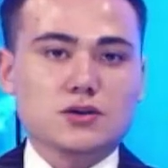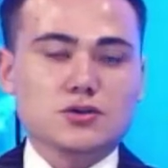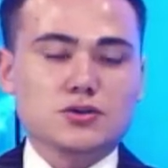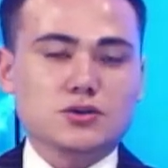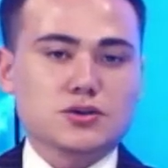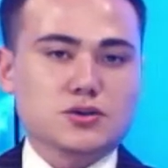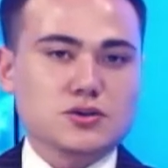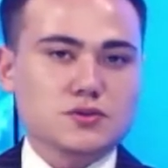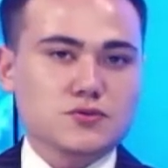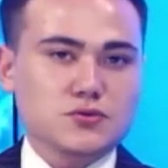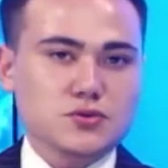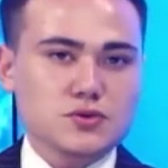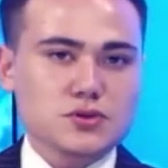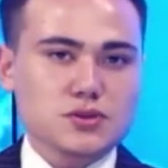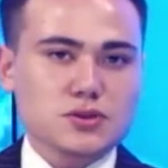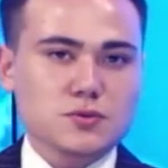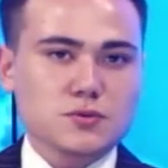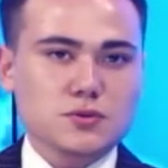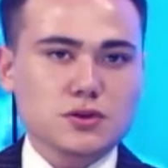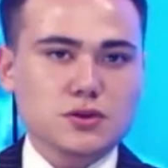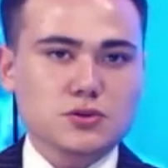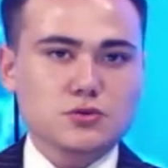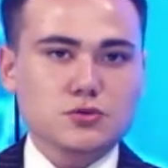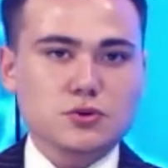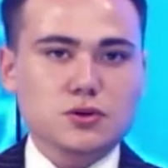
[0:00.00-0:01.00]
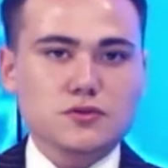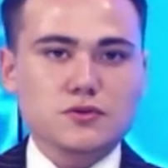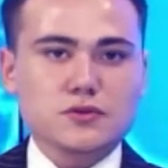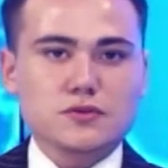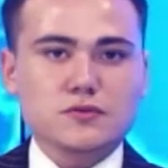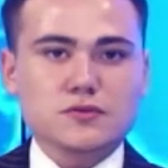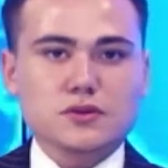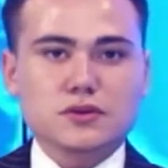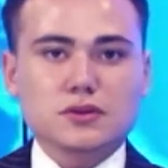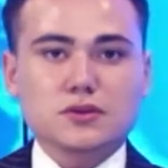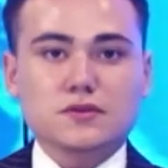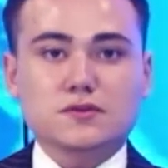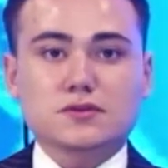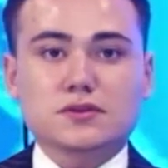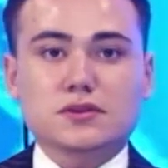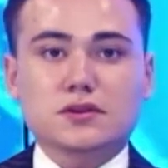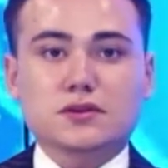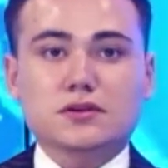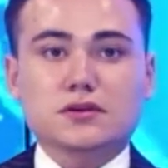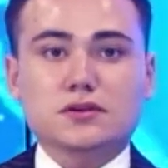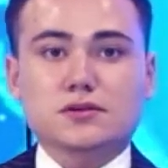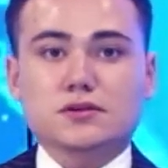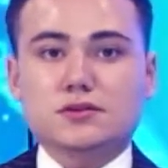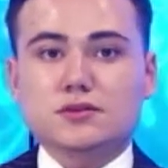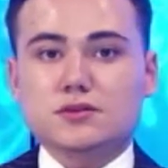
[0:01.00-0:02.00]
Через 8 лет уровень воды в
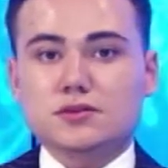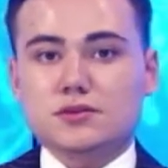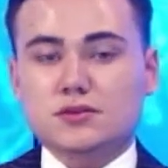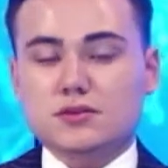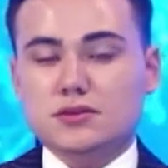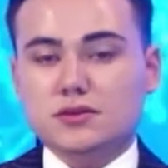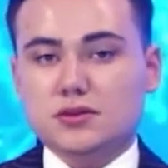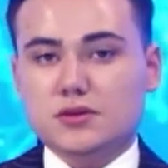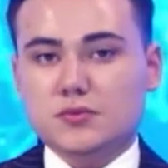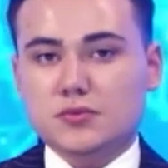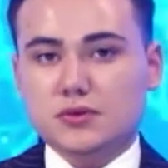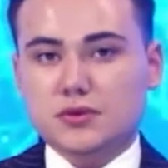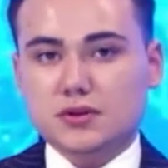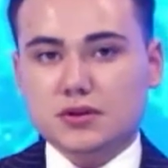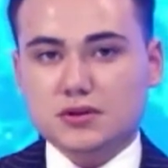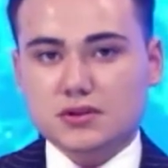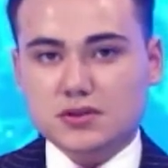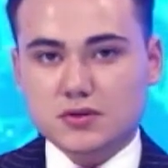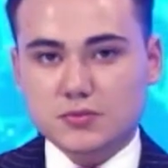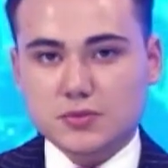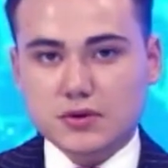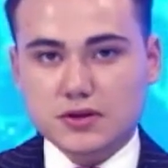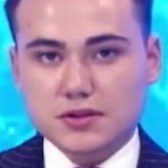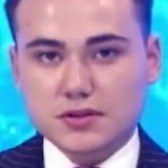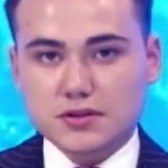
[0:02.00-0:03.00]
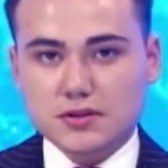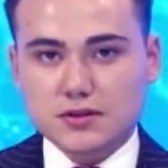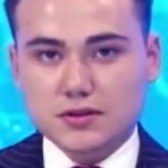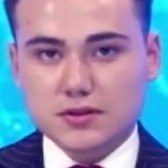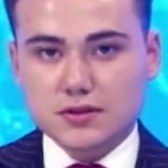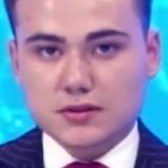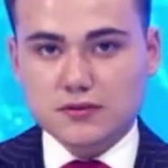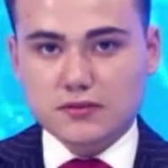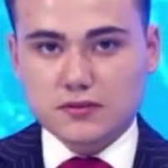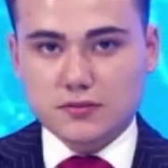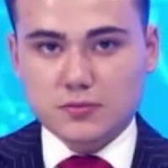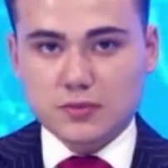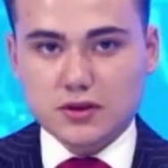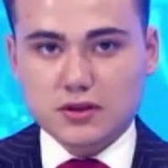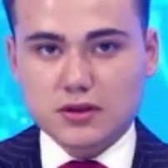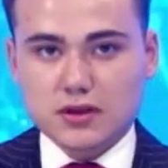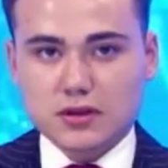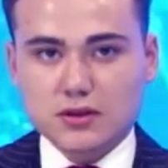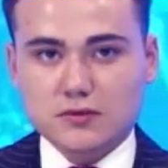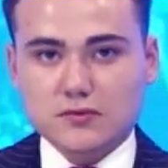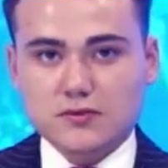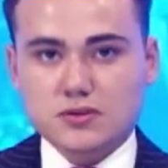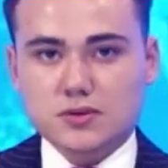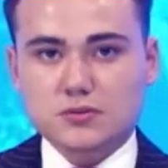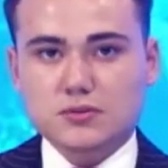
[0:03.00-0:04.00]
стране снизится на 15%. По
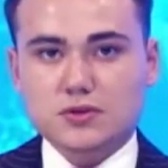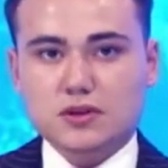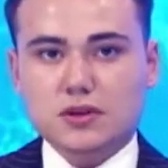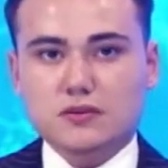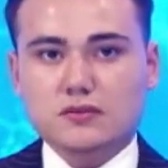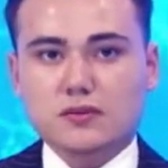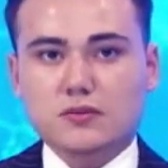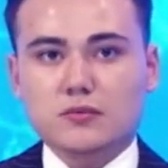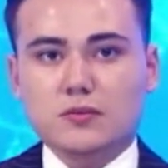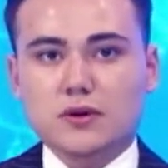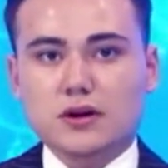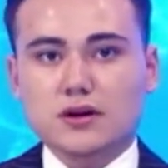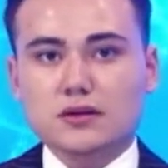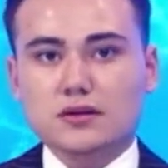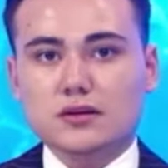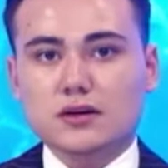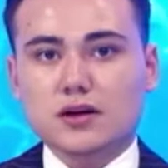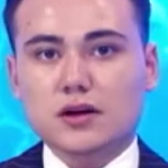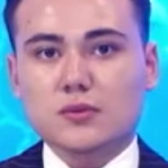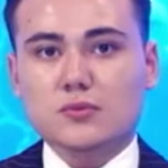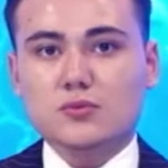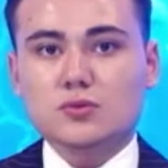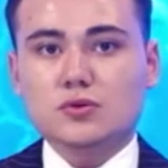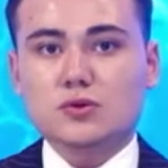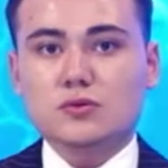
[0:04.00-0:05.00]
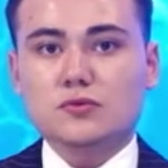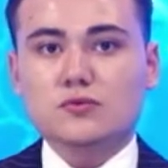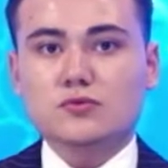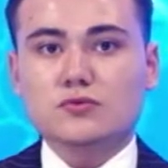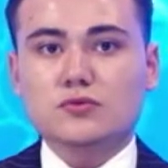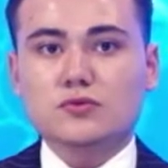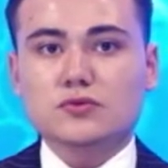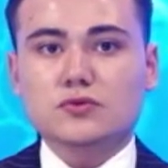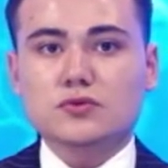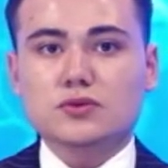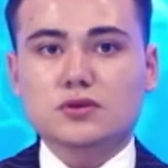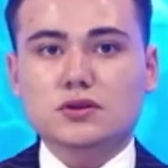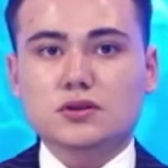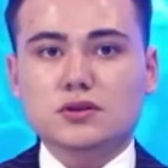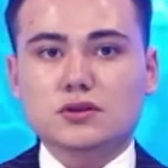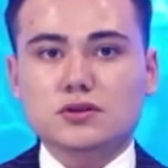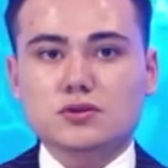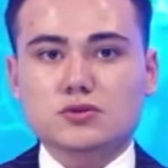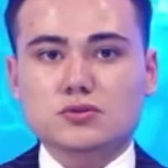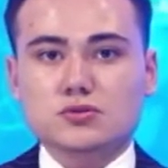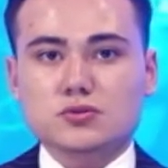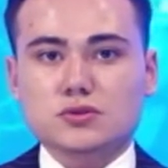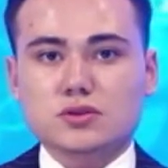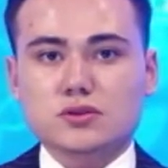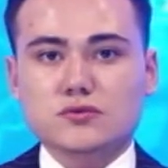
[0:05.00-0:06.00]
данным Всемирного банка, объем водных
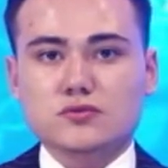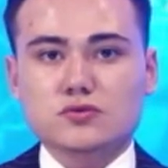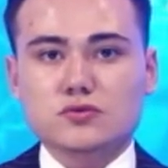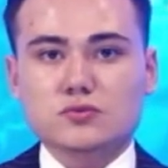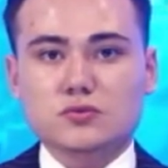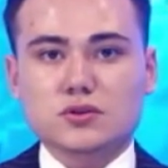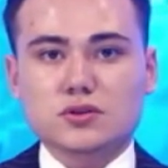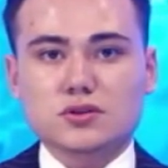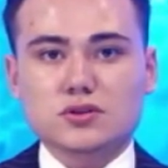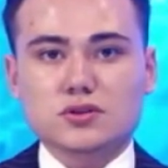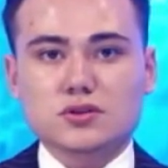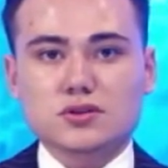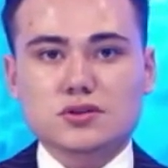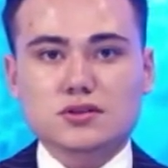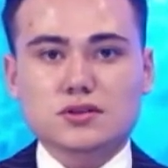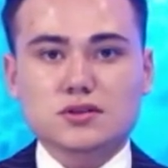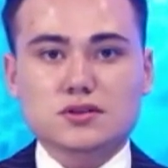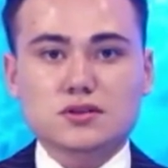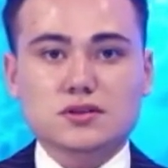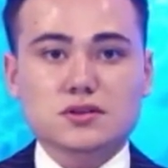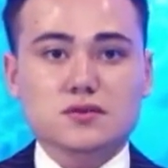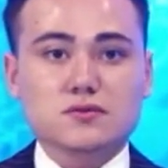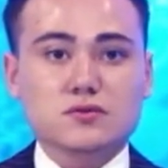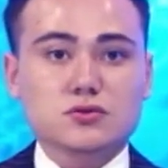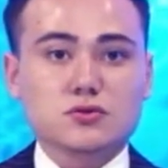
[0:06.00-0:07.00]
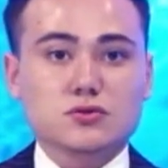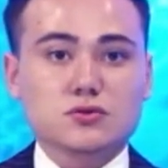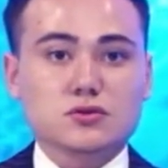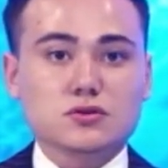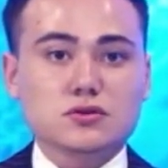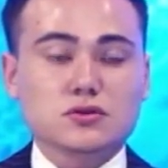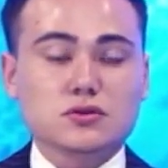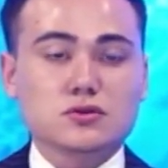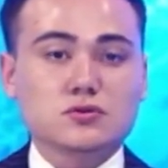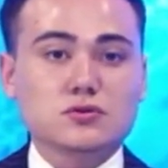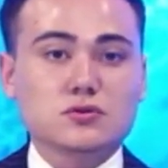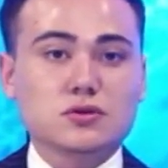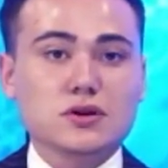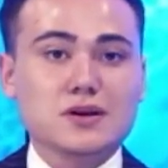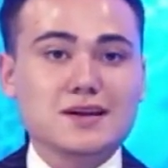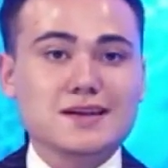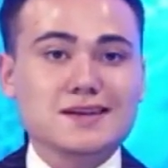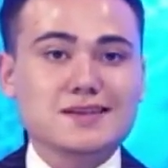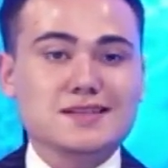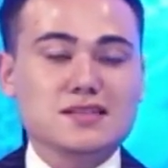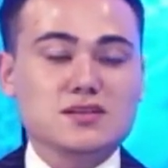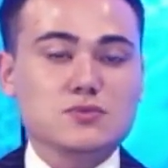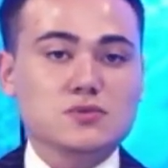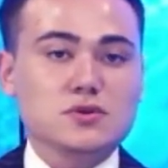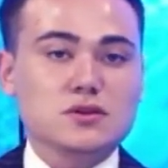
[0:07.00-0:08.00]
ресурсов уменьшится с 90 до
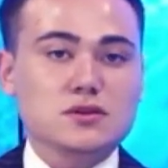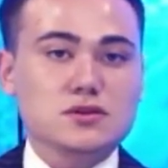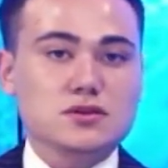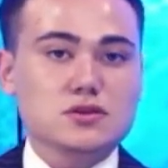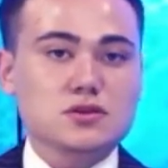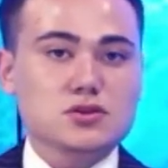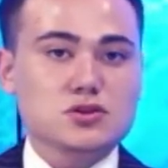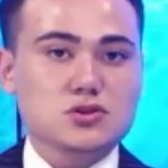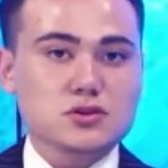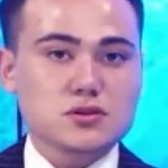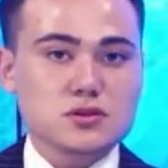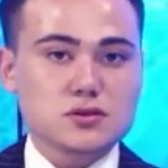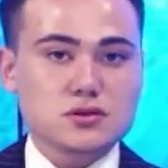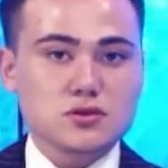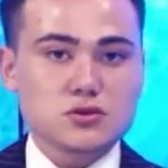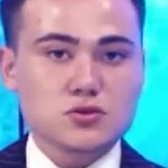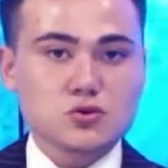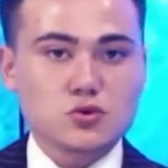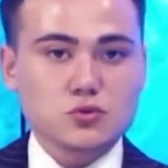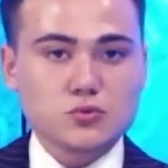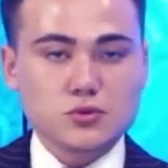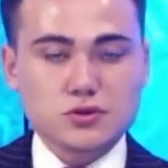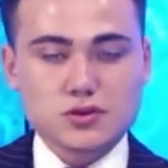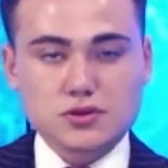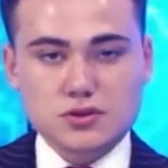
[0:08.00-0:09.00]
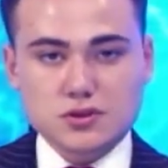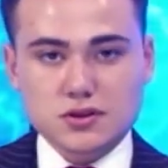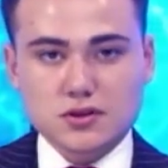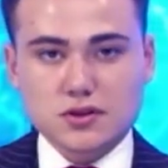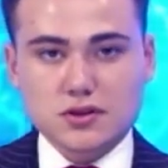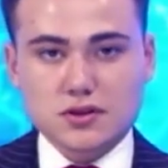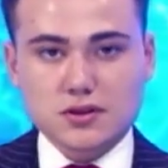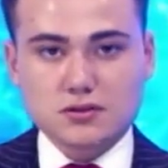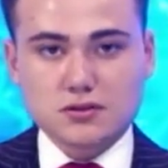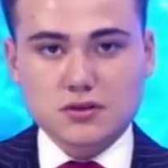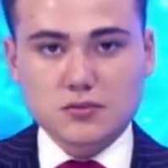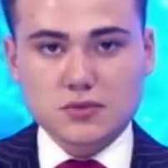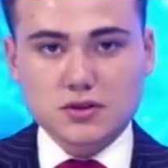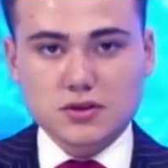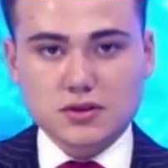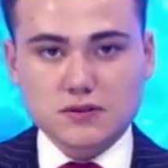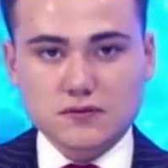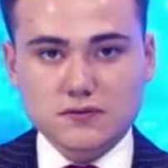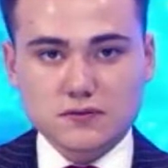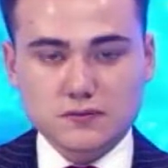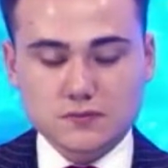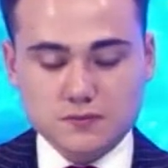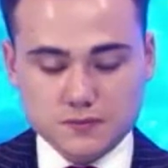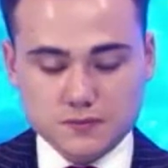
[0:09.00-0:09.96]
76 кубических километров.